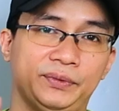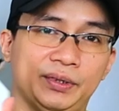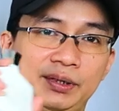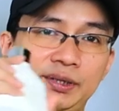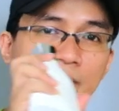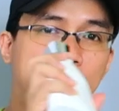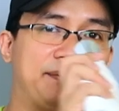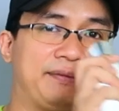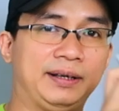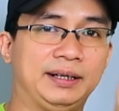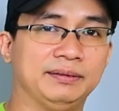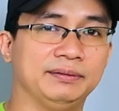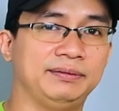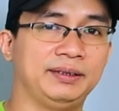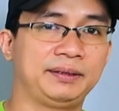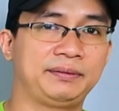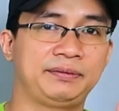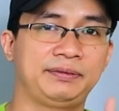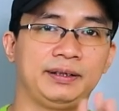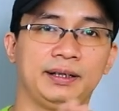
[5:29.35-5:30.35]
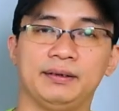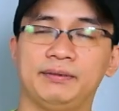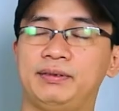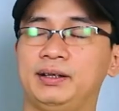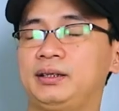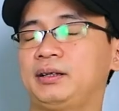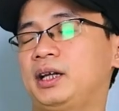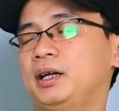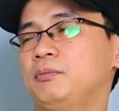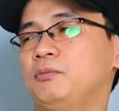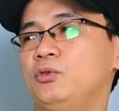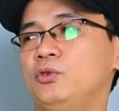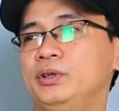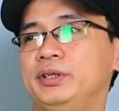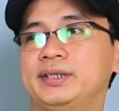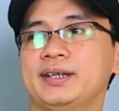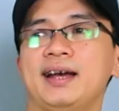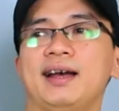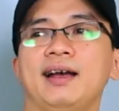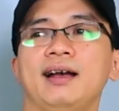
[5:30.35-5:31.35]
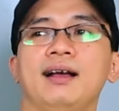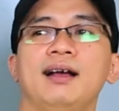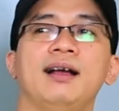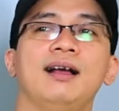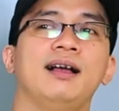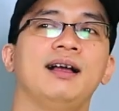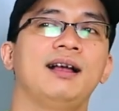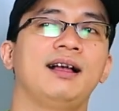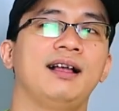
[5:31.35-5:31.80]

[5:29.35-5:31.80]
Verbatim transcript: nó sẽ phảng phất phảng phất cái mùi trà